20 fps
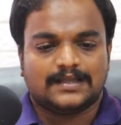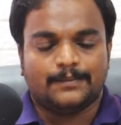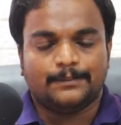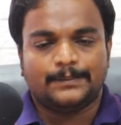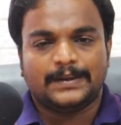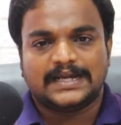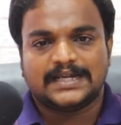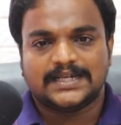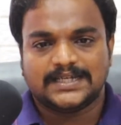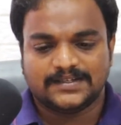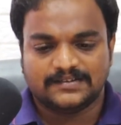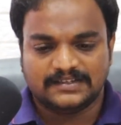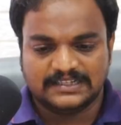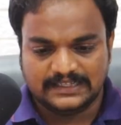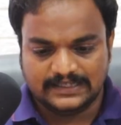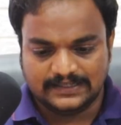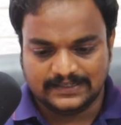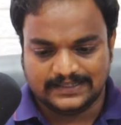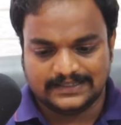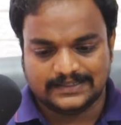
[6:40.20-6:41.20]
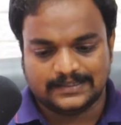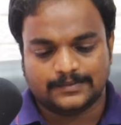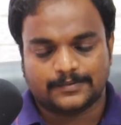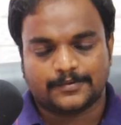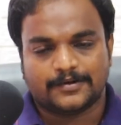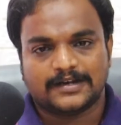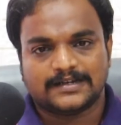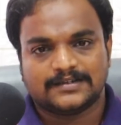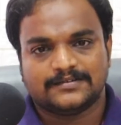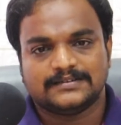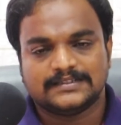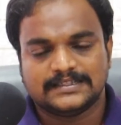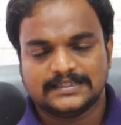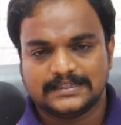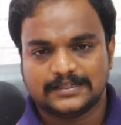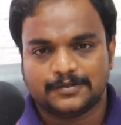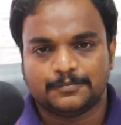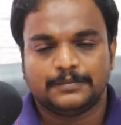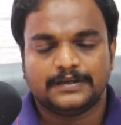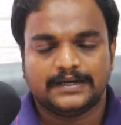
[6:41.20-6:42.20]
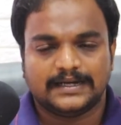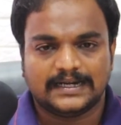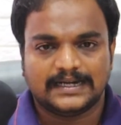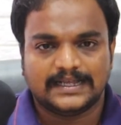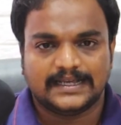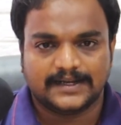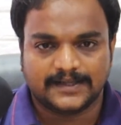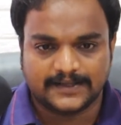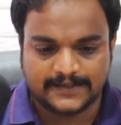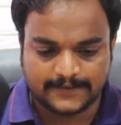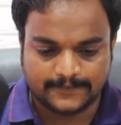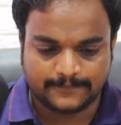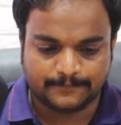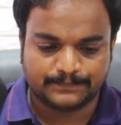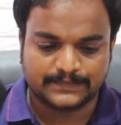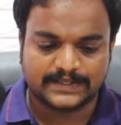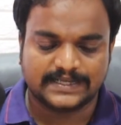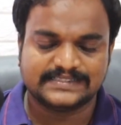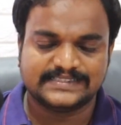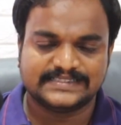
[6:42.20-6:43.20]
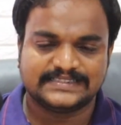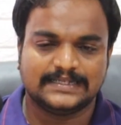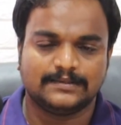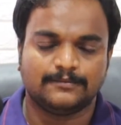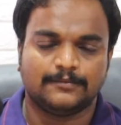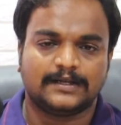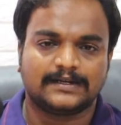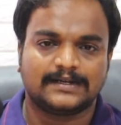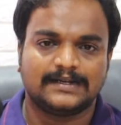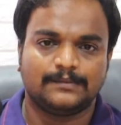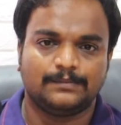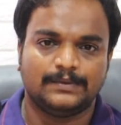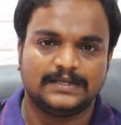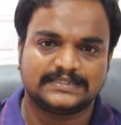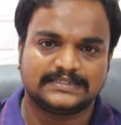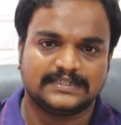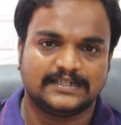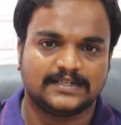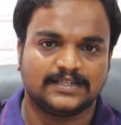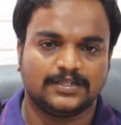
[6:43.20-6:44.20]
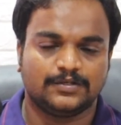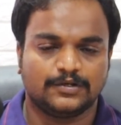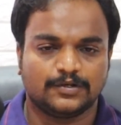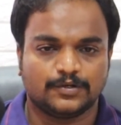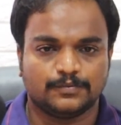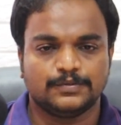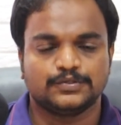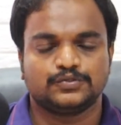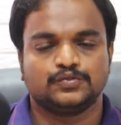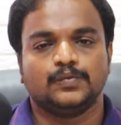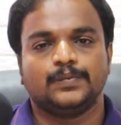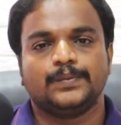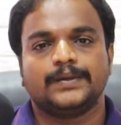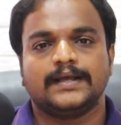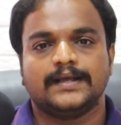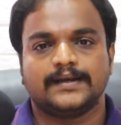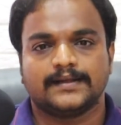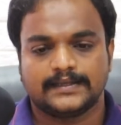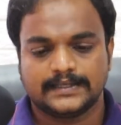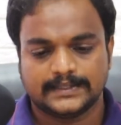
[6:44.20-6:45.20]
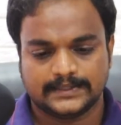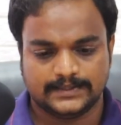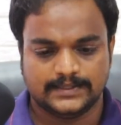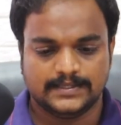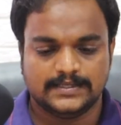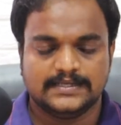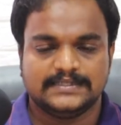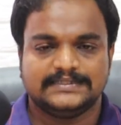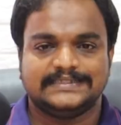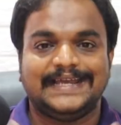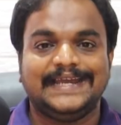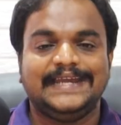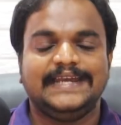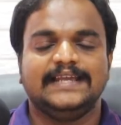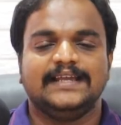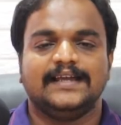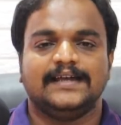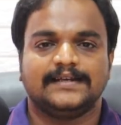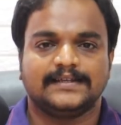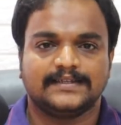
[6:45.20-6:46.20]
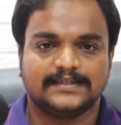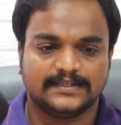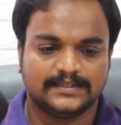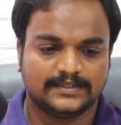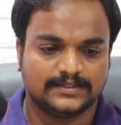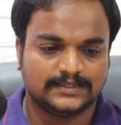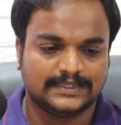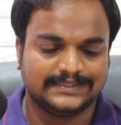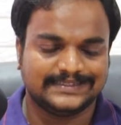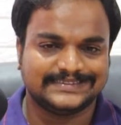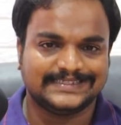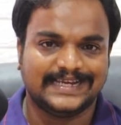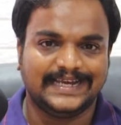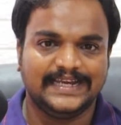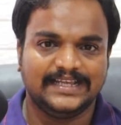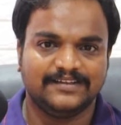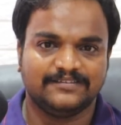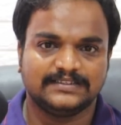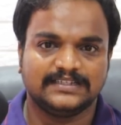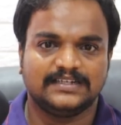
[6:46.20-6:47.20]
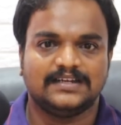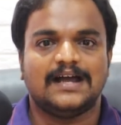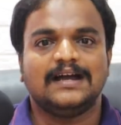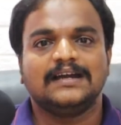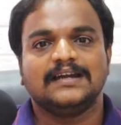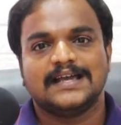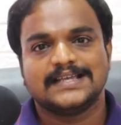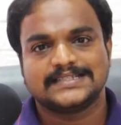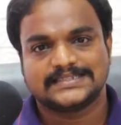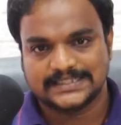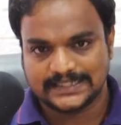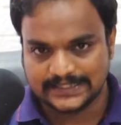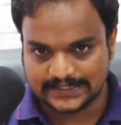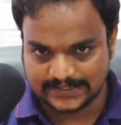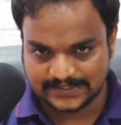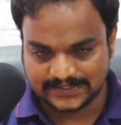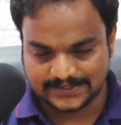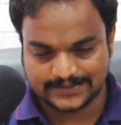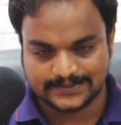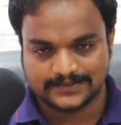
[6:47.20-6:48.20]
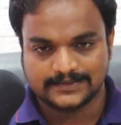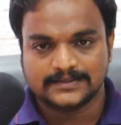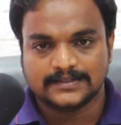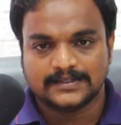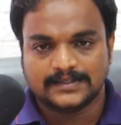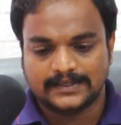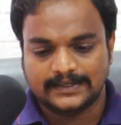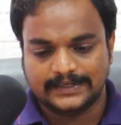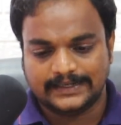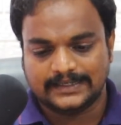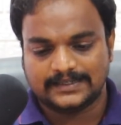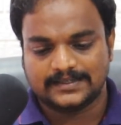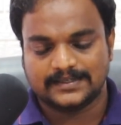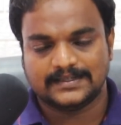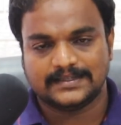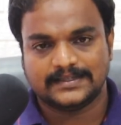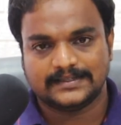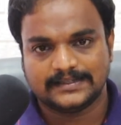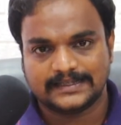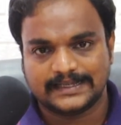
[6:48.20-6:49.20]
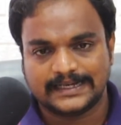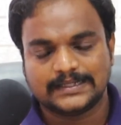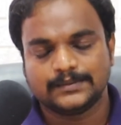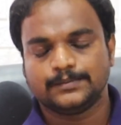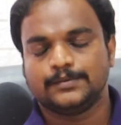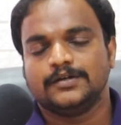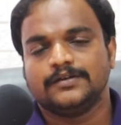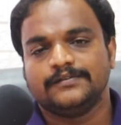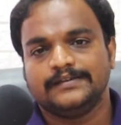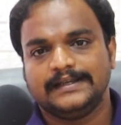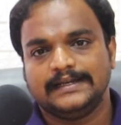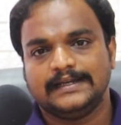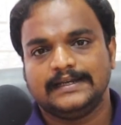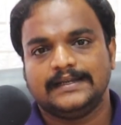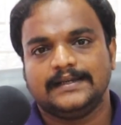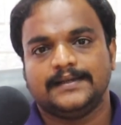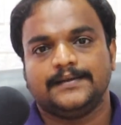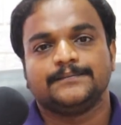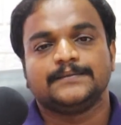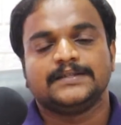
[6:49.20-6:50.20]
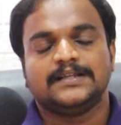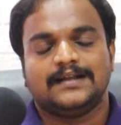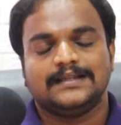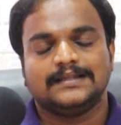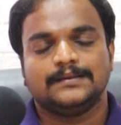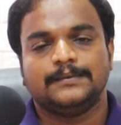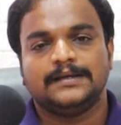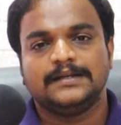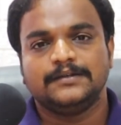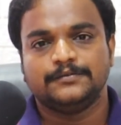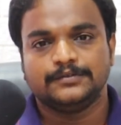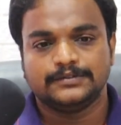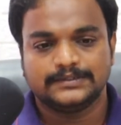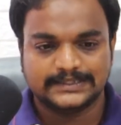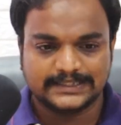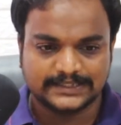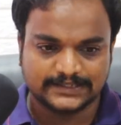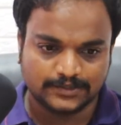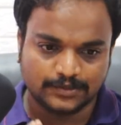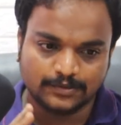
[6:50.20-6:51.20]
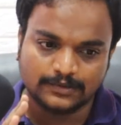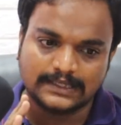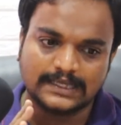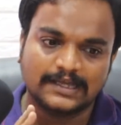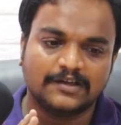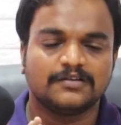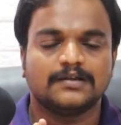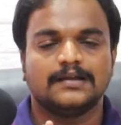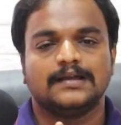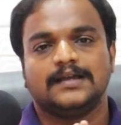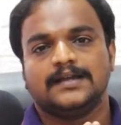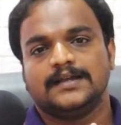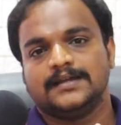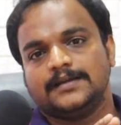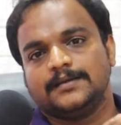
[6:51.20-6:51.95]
கம்பேரிட்டிவ்லி இந்த ப்ராடக்ட் வந்து ரொம்ப நல்லா இருக்குது எக்ஸிஸ்டிங் மார்க்கெட் பிளேஸில் இருக்கிறத விட ரொம்ப சூப்பராக இருக்குது ஷைனிங்காக இருக்குது அந்த ஷைனிங் வந்து லாங் லாஸ்ட்டாக இருக்குது எனக்கு அது கெட்டு போகவே இல்லை அந்த மாதிரி ஒரு விஷயத்தை நோக்கி அவங்க